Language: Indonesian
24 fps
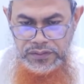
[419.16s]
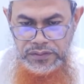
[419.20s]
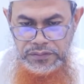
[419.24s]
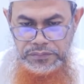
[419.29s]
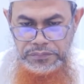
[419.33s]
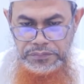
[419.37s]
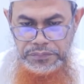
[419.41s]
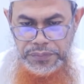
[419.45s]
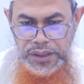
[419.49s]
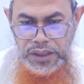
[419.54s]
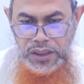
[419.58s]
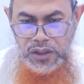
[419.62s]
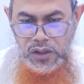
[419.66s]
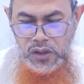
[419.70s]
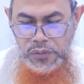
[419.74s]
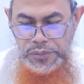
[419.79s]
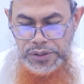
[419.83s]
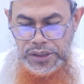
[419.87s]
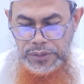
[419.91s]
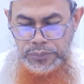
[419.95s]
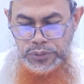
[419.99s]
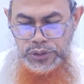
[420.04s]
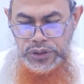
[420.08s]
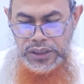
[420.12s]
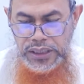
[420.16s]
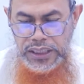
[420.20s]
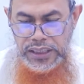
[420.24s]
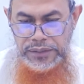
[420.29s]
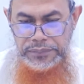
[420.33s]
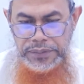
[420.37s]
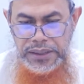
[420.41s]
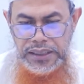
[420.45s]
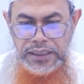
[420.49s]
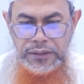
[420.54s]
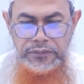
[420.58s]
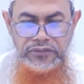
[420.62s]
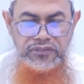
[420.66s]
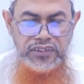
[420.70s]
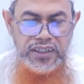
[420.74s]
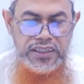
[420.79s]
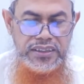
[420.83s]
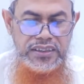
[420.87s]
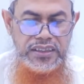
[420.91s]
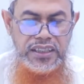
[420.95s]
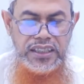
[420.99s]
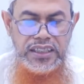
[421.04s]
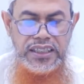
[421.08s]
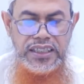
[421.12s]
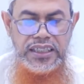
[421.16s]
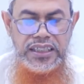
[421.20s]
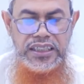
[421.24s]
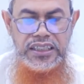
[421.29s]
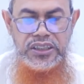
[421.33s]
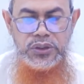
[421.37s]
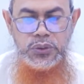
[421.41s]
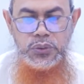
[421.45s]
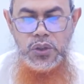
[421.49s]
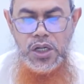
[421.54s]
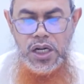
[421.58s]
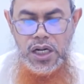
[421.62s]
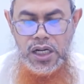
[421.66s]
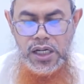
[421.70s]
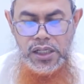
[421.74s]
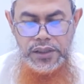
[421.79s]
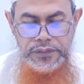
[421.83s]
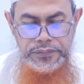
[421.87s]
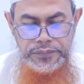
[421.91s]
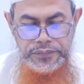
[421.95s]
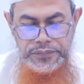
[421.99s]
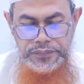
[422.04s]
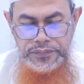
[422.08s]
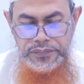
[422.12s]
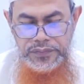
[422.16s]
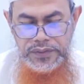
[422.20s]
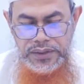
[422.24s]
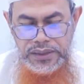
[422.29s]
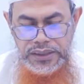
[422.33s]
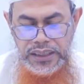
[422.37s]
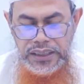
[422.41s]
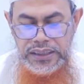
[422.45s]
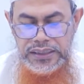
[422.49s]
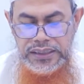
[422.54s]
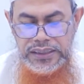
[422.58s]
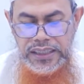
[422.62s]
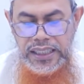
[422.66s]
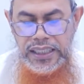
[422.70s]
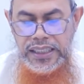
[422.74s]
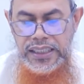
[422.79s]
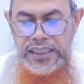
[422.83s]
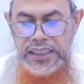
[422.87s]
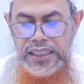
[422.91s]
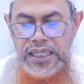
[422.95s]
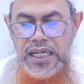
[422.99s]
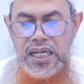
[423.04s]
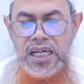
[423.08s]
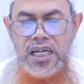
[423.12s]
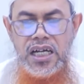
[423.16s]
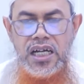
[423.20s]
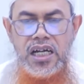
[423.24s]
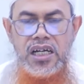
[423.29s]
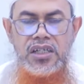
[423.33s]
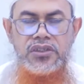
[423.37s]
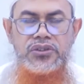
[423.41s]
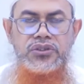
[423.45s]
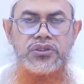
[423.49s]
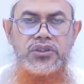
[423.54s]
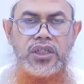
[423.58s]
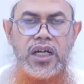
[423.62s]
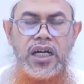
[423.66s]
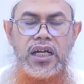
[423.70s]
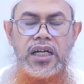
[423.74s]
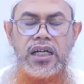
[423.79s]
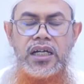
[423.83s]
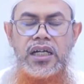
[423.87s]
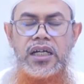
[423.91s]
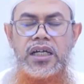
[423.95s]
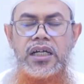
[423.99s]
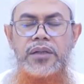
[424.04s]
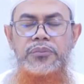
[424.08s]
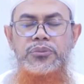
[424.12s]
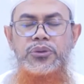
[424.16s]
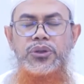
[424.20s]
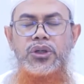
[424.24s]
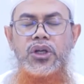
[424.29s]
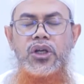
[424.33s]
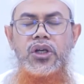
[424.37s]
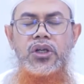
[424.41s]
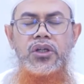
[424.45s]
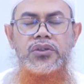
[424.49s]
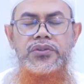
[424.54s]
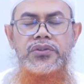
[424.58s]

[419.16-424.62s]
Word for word: Beliau menyebutkan pada fasal yang kedua tentang ashabul